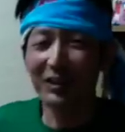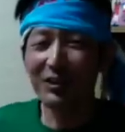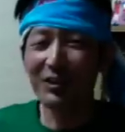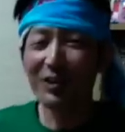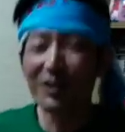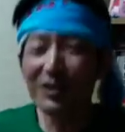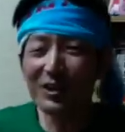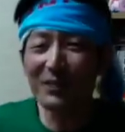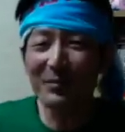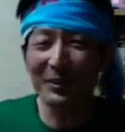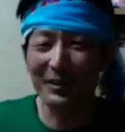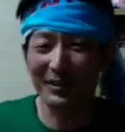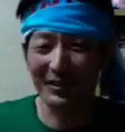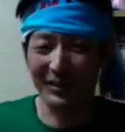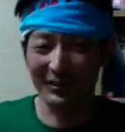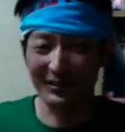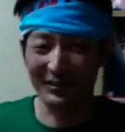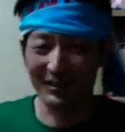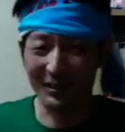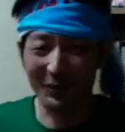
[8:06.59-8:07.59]
1までいった
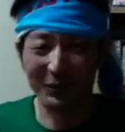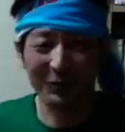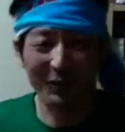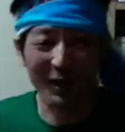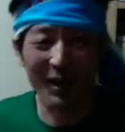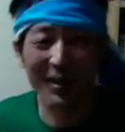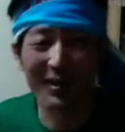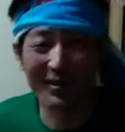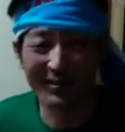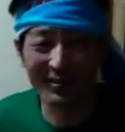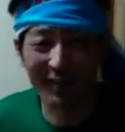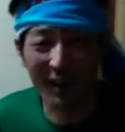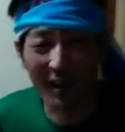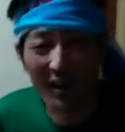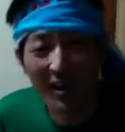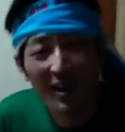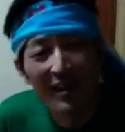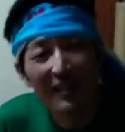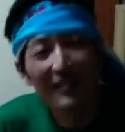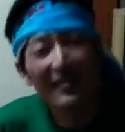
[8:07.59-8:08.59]
らですね、今度は早くはですね、
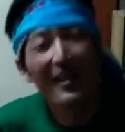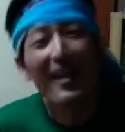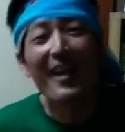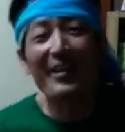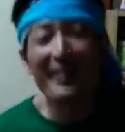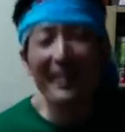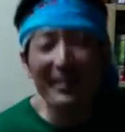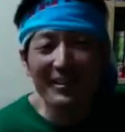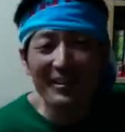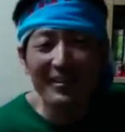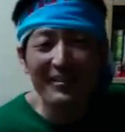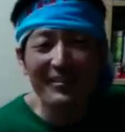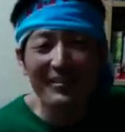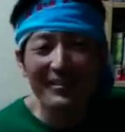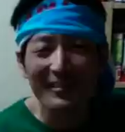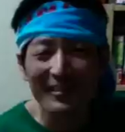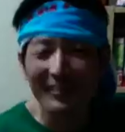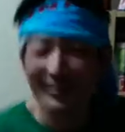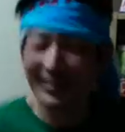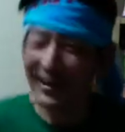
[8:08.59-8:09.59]

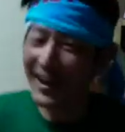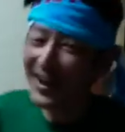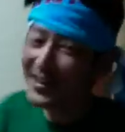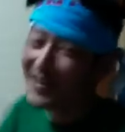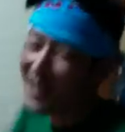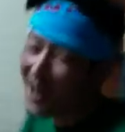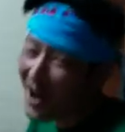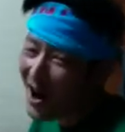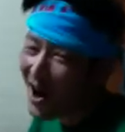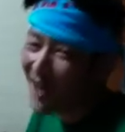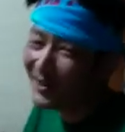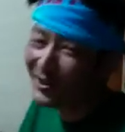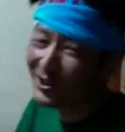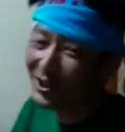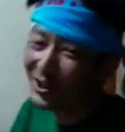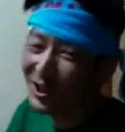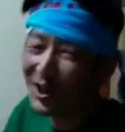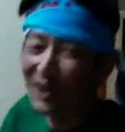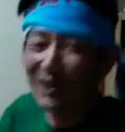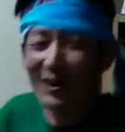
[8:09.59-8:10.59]

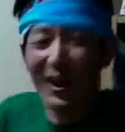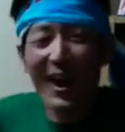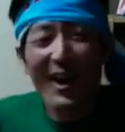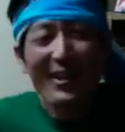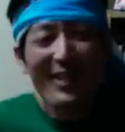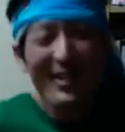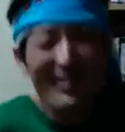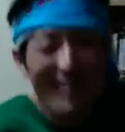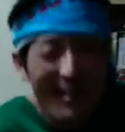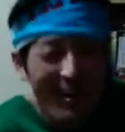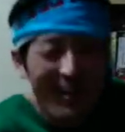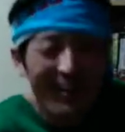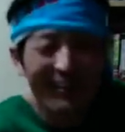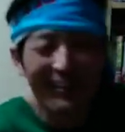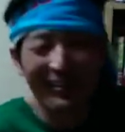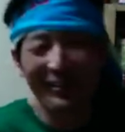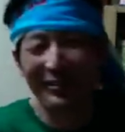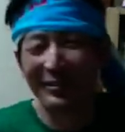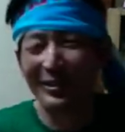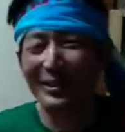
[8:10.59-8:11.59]
0.9!0.8!0.7! な
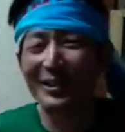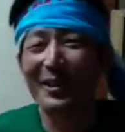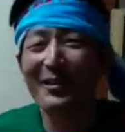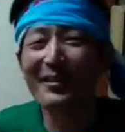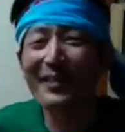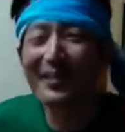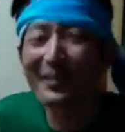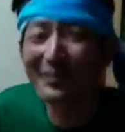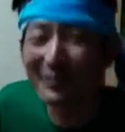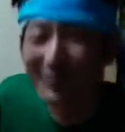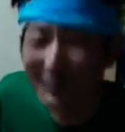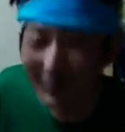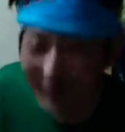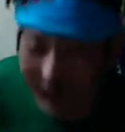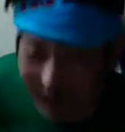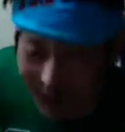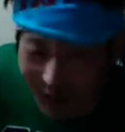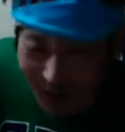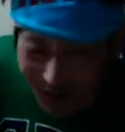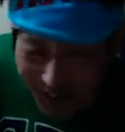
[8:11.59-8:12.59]
んて刻んでいくんで
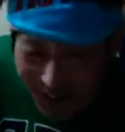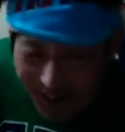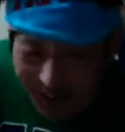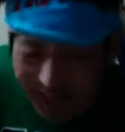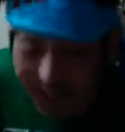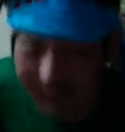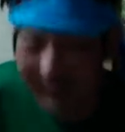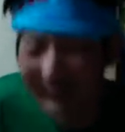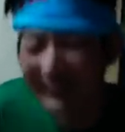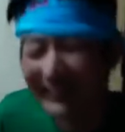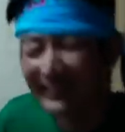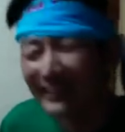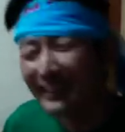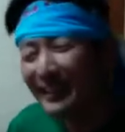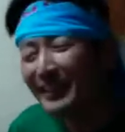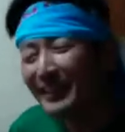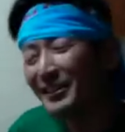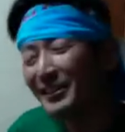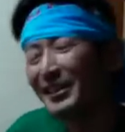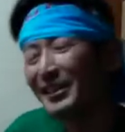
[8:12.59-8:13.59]
すよね。
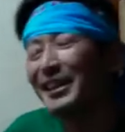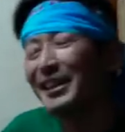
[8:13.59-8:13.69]
で、